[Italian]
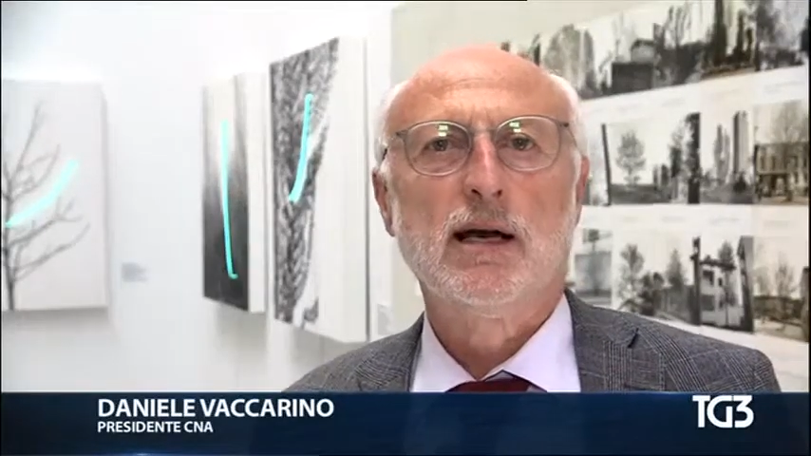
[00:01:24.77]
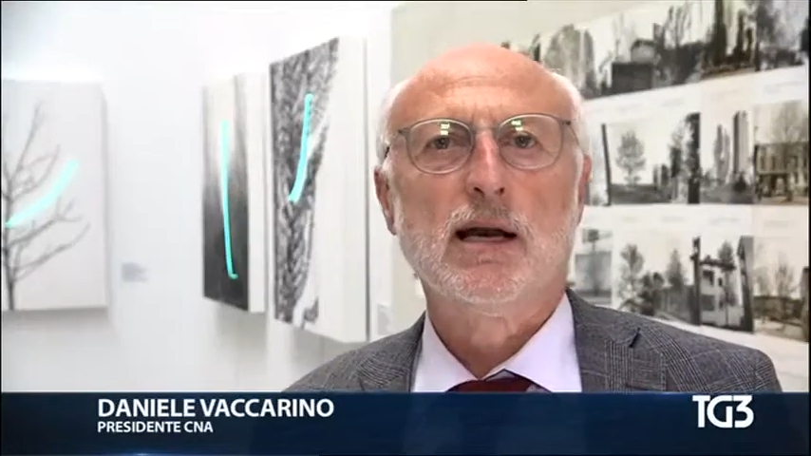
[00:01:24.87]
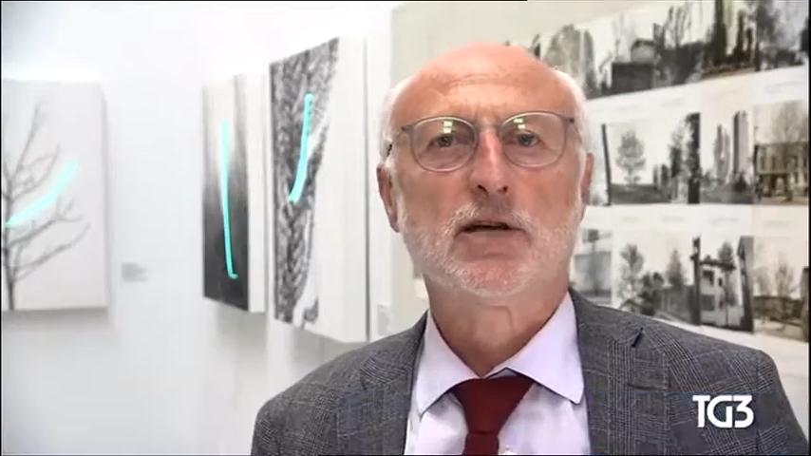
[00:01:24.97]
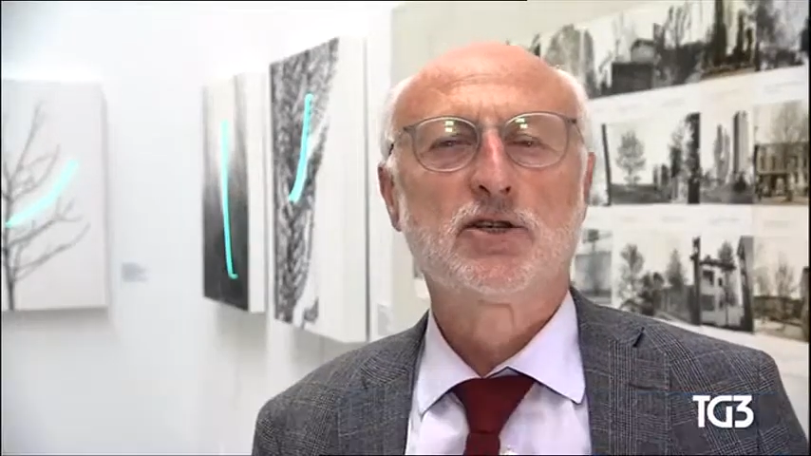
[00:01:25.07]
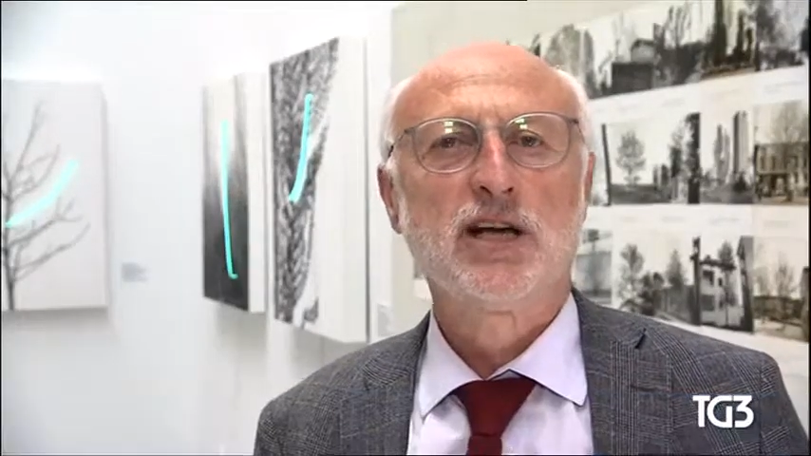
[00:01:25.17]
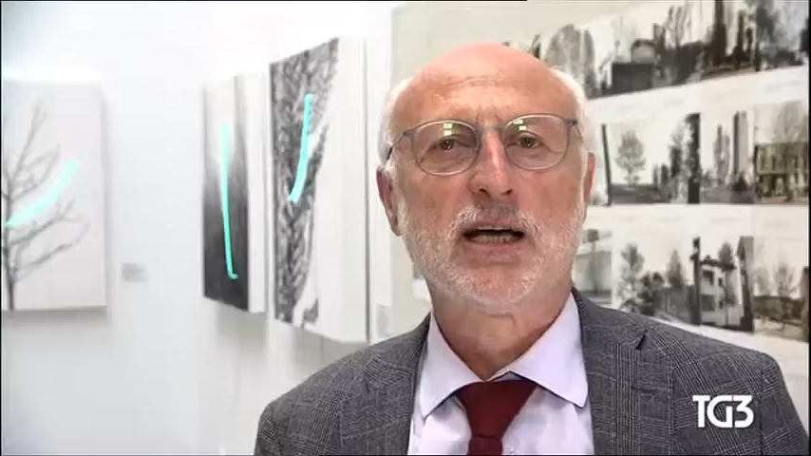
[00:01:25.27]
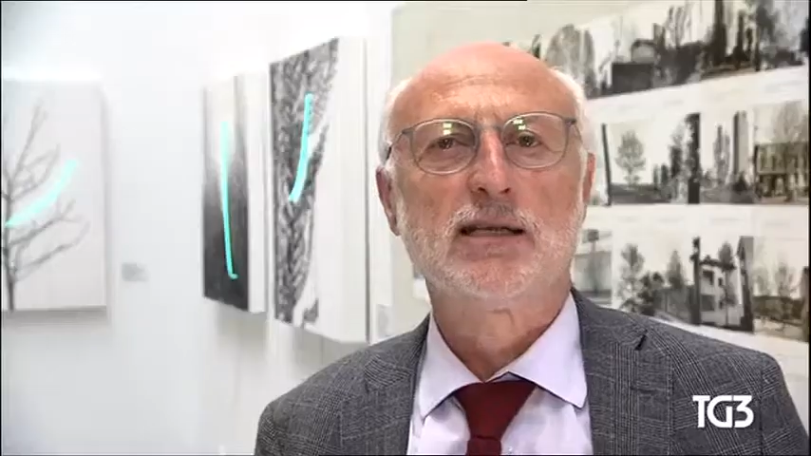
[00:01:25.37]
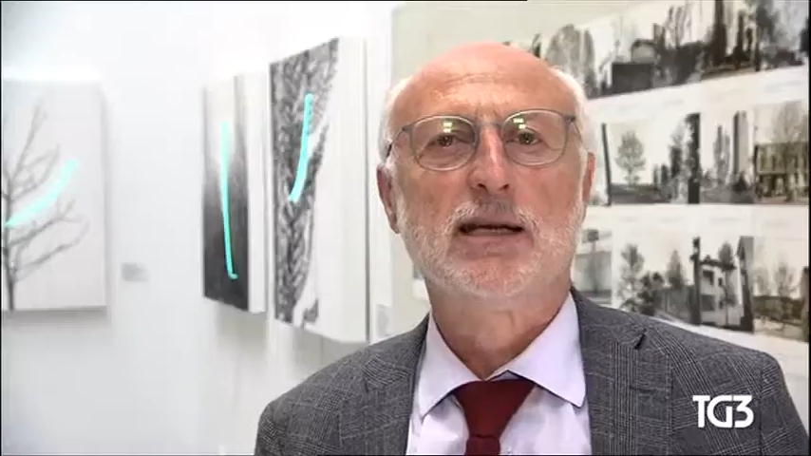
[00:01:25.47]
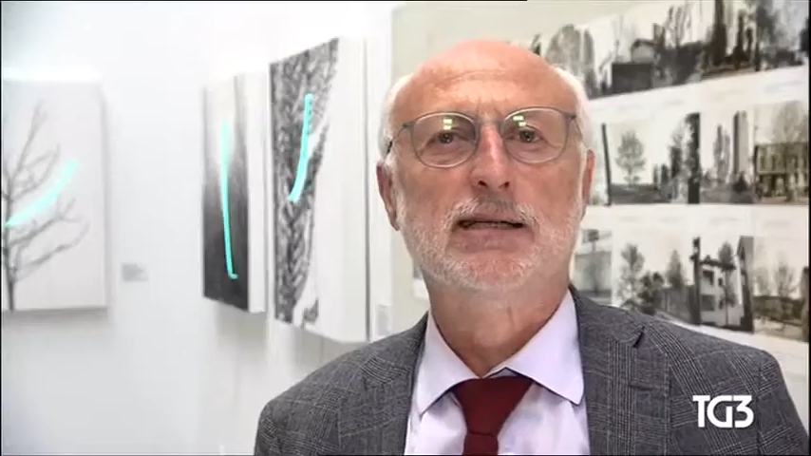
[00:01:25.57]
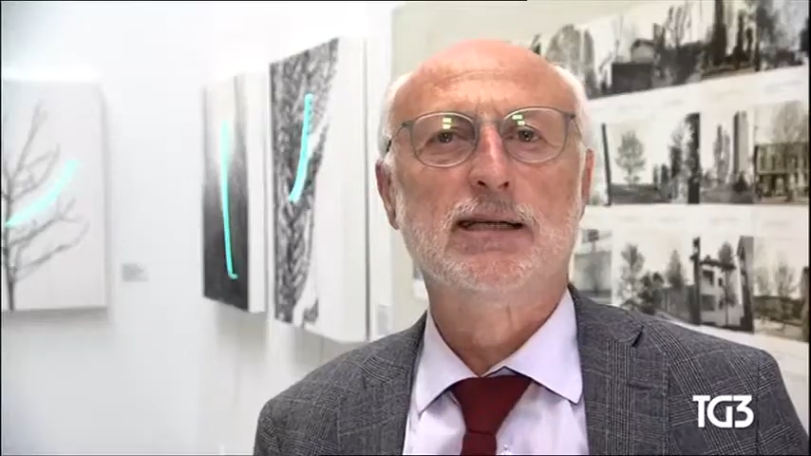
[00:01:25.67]
La scia
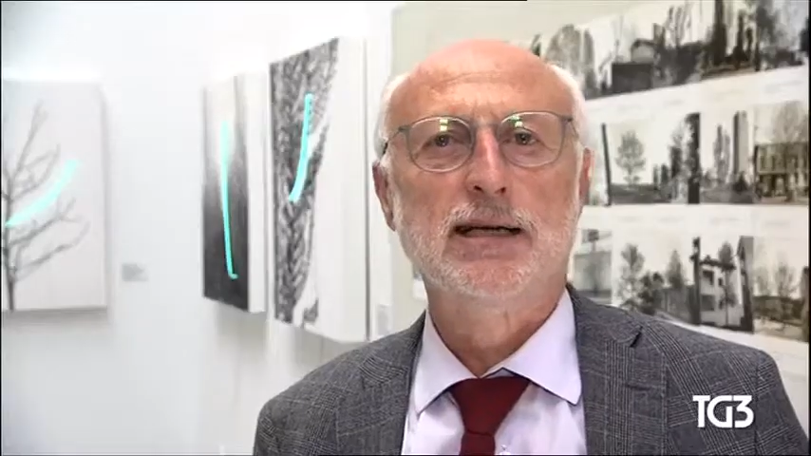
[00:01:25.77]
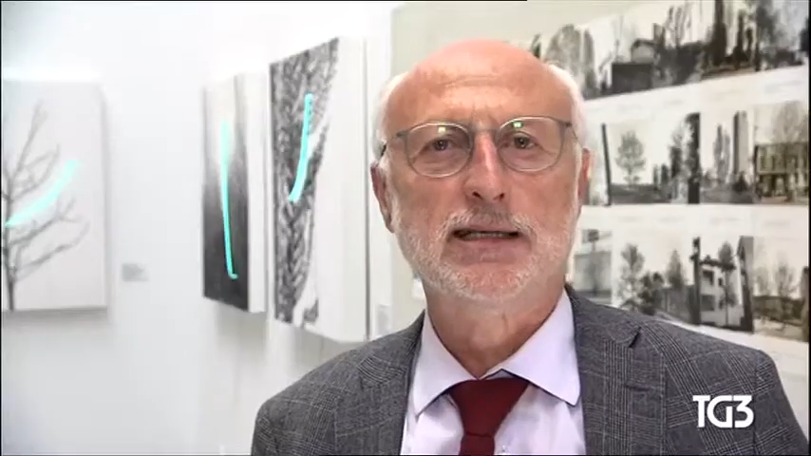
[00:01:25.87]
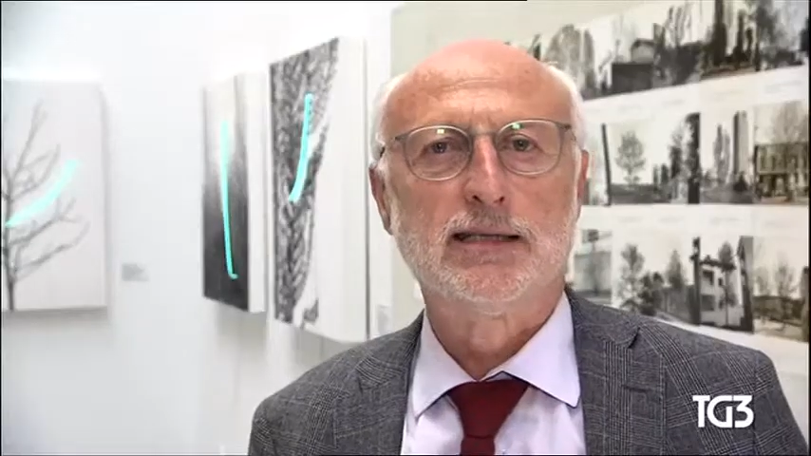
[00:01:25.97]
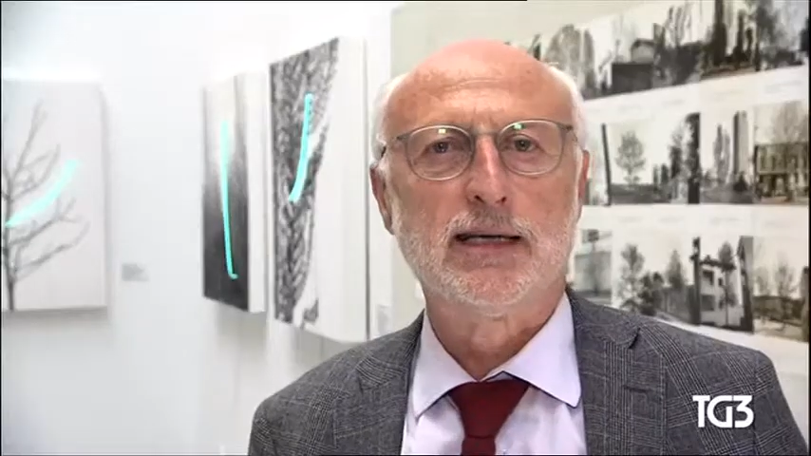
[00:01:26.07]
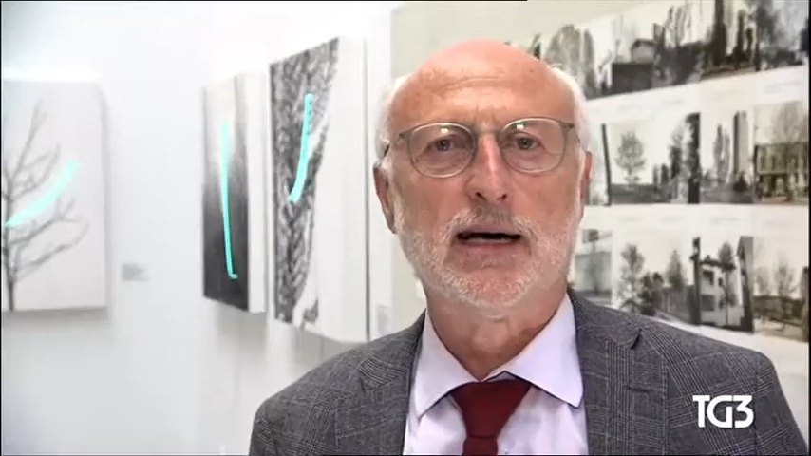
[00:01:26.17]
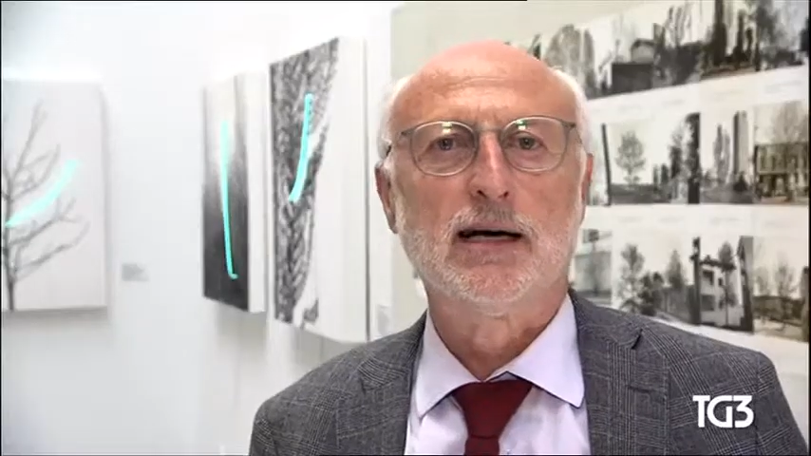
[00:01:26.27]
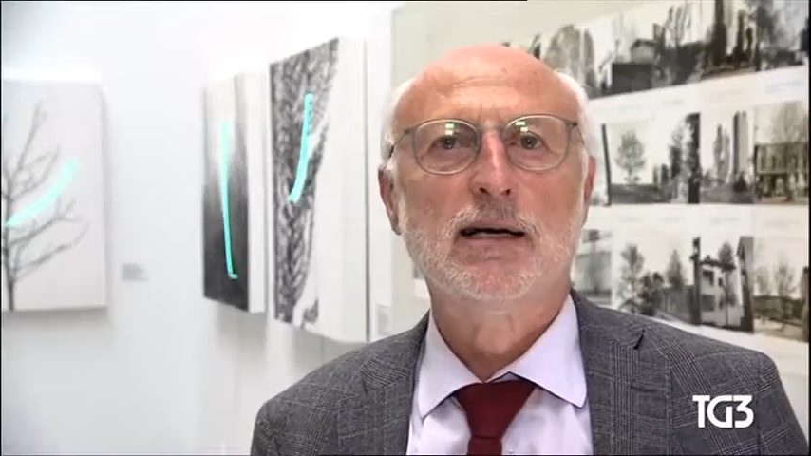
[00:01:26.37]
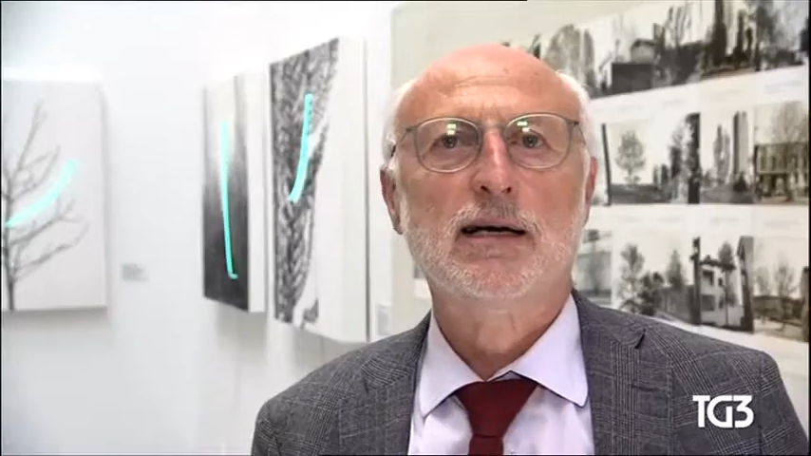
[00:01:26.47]
dell'edilizia